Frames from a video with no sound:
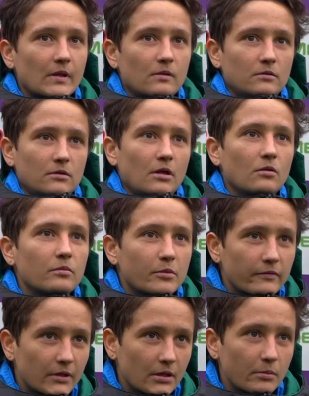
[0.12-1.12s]
Ну, я думаю,
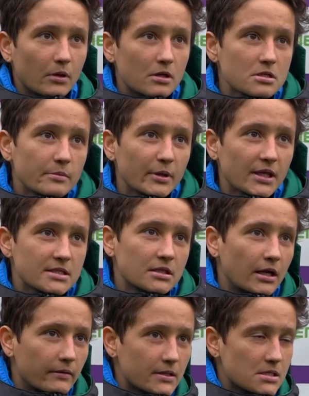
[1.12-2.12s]
видно было, что мы
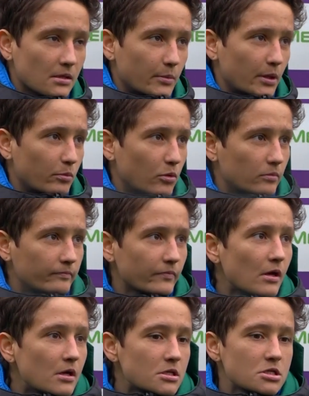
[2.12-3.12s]
настраивались на борьбу.
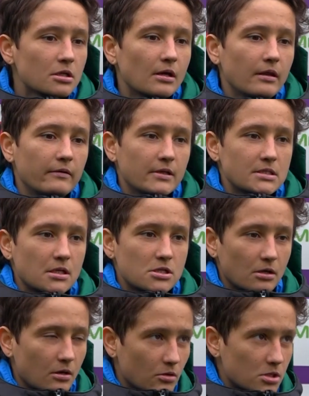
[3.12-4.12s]
Чертанова
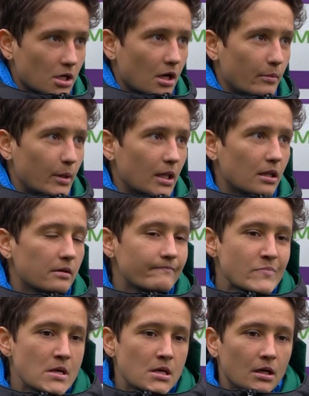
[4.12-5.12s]
достаточно хорошая команда.
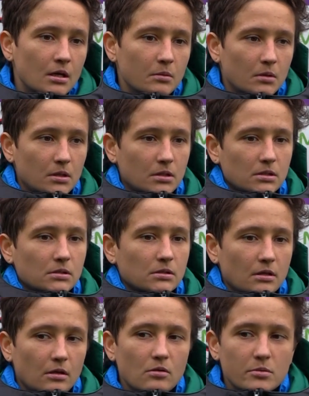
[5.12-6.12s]

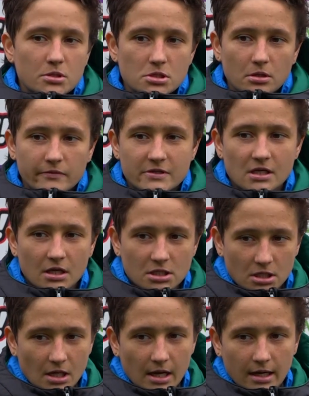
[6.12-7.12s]
Я думаю, что все
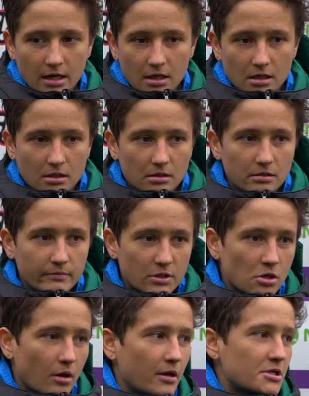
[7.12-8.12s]
ожидали
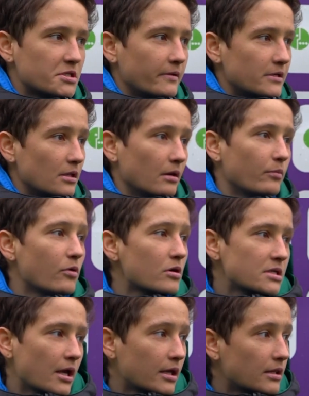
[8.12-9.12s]
большое количество
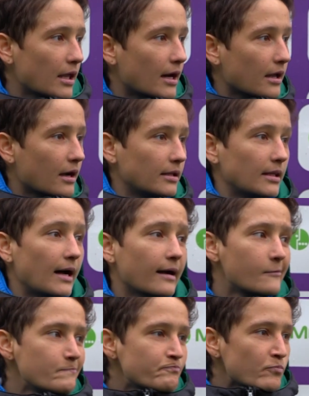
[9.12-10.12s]
единоборств, каких-то ярких атак.
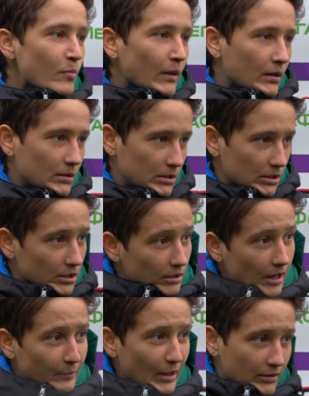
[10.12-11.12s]
Э,
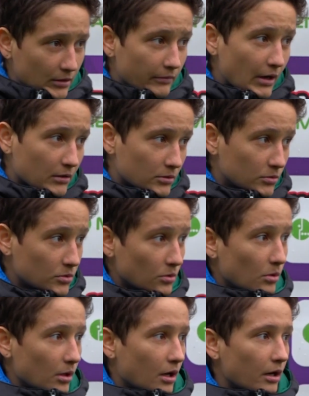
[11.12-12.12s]
команды давали друг
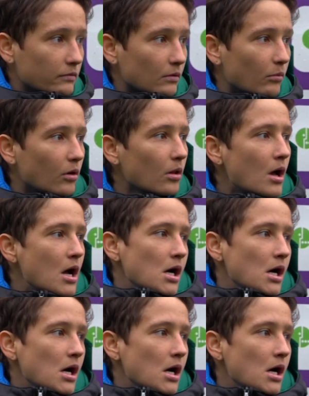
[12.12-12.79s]
другу играть в футбол.